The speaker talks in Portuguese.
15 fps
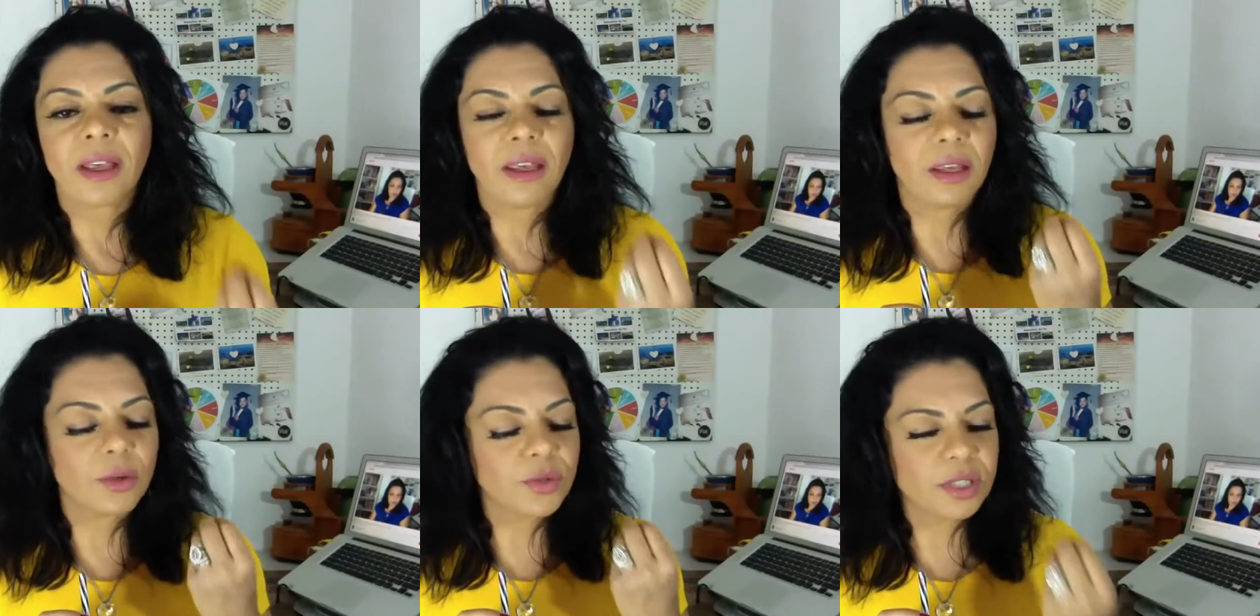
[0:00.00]

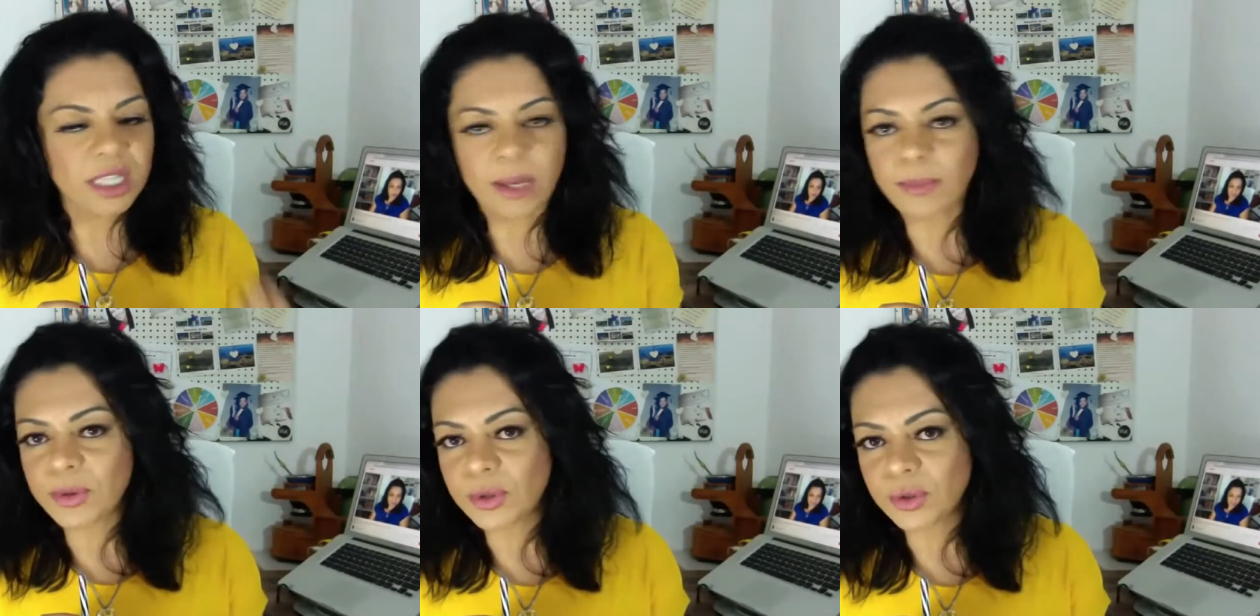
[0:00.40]
E eu
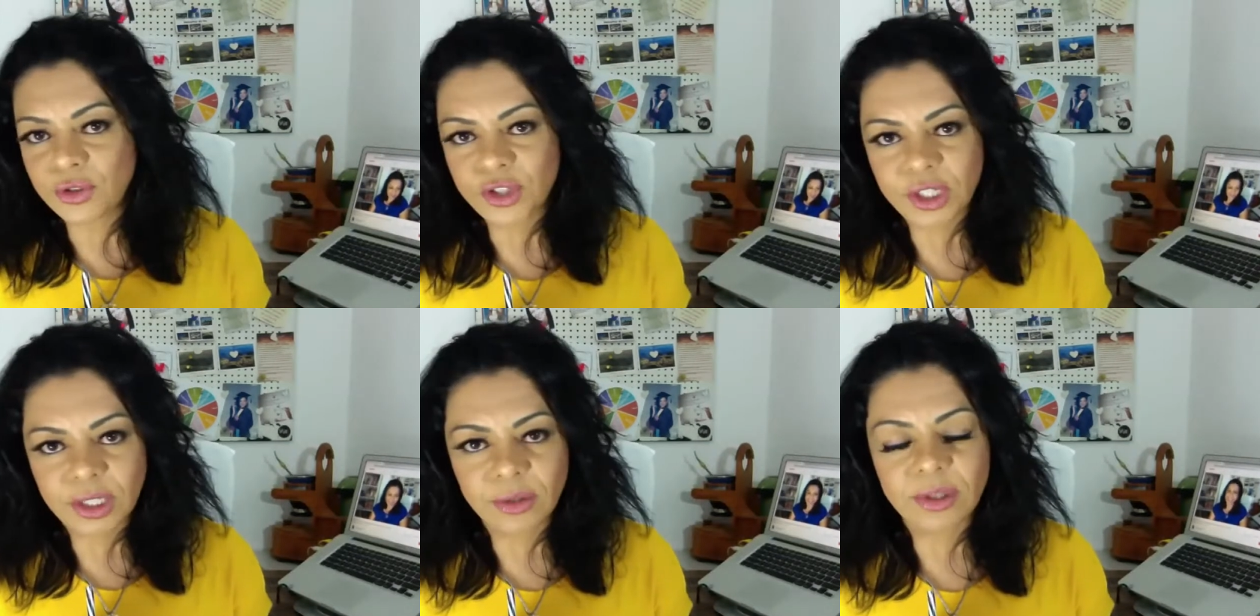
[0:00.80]
sempre
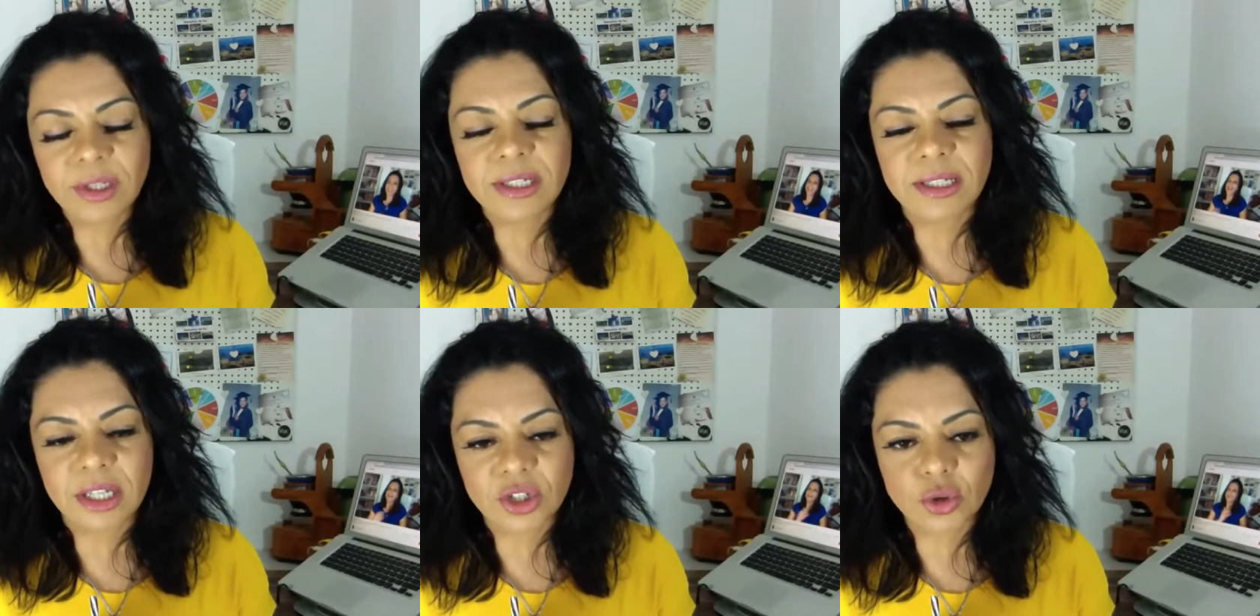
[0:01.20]
sugiro
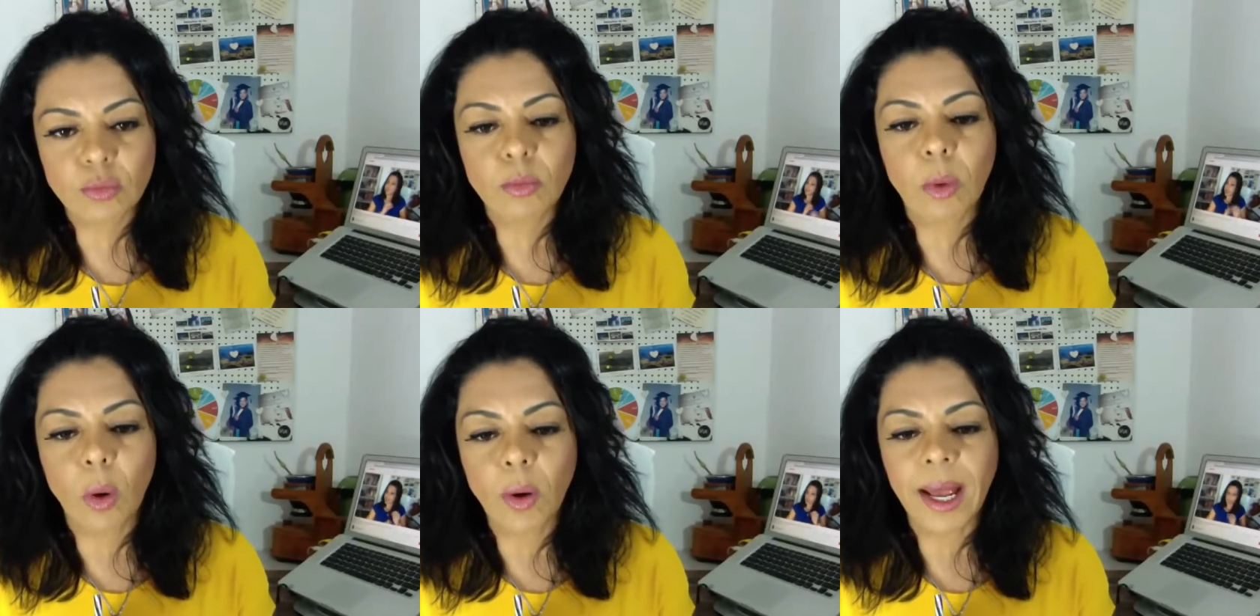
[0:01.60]
que seja
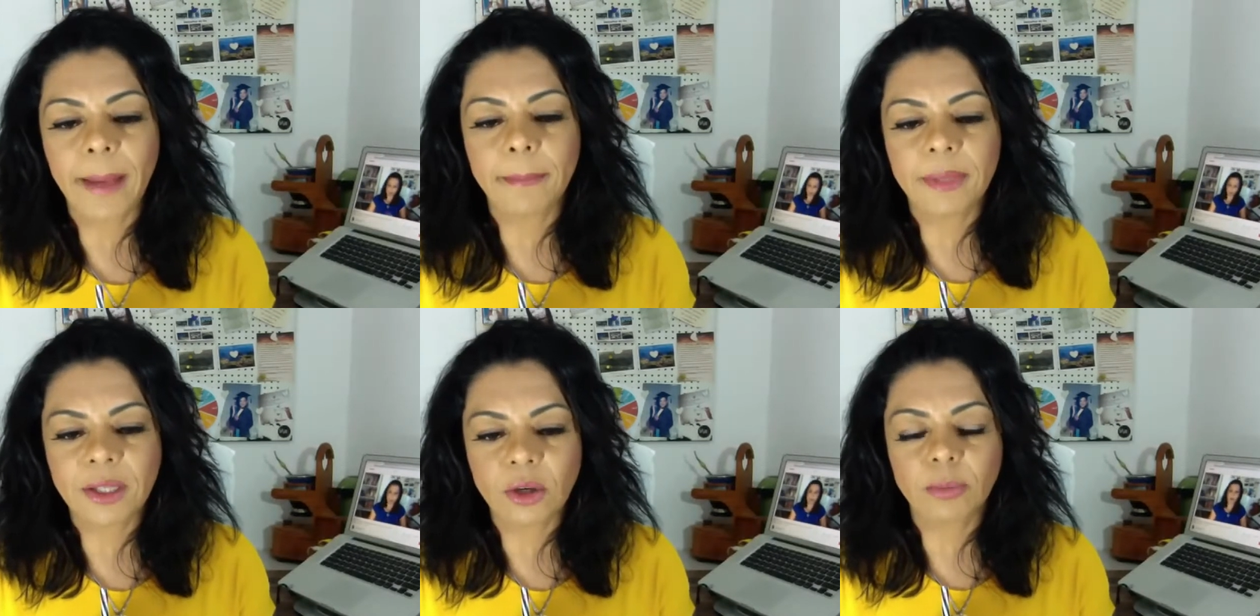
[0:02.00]
um bom
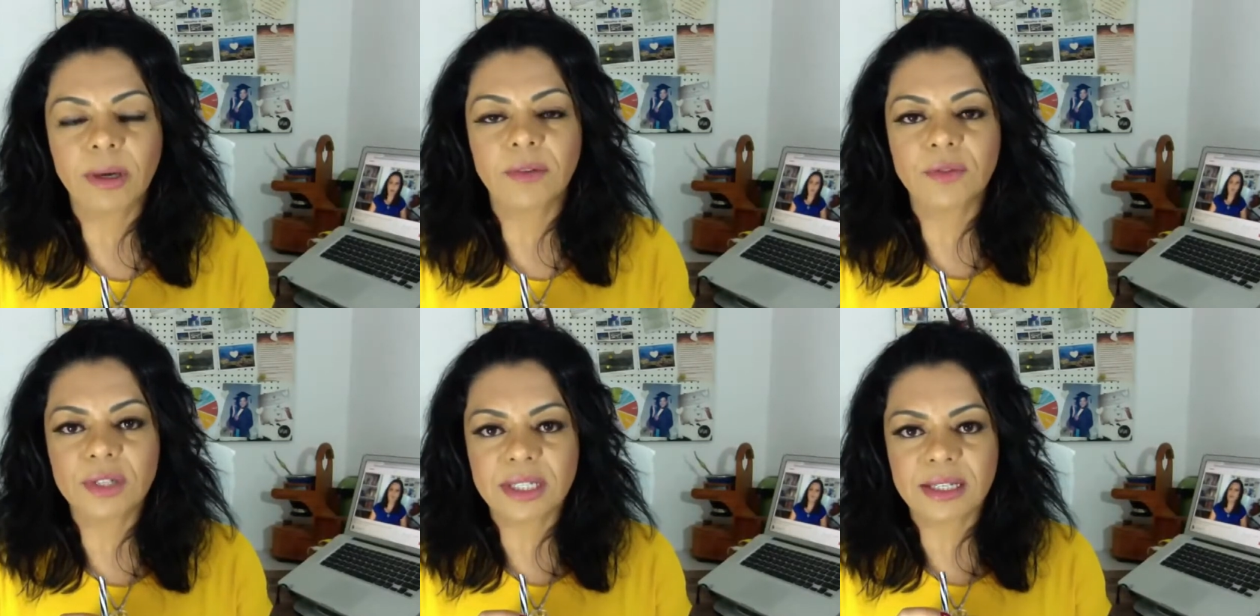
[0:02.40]
caminho
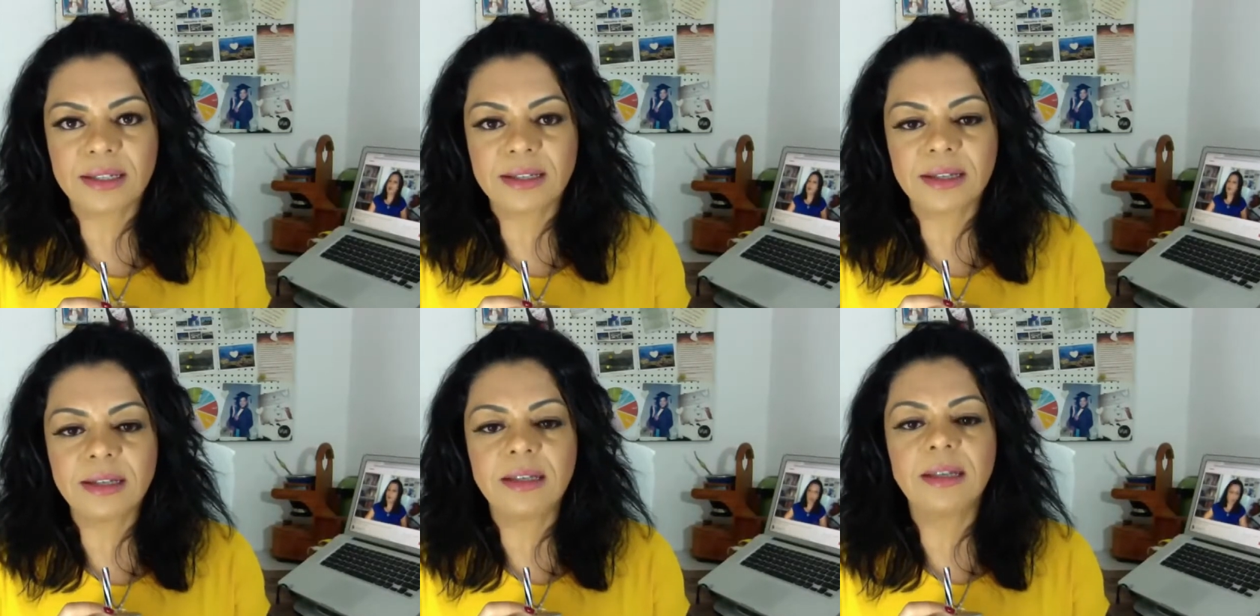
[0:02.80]
para você
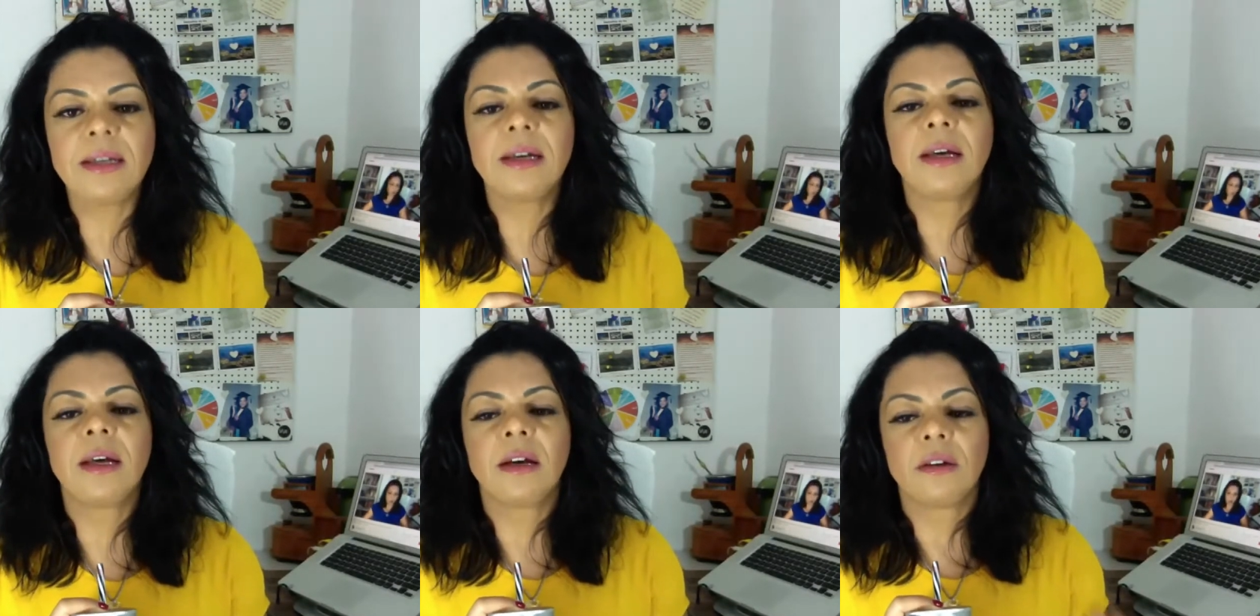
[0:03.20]
seguir,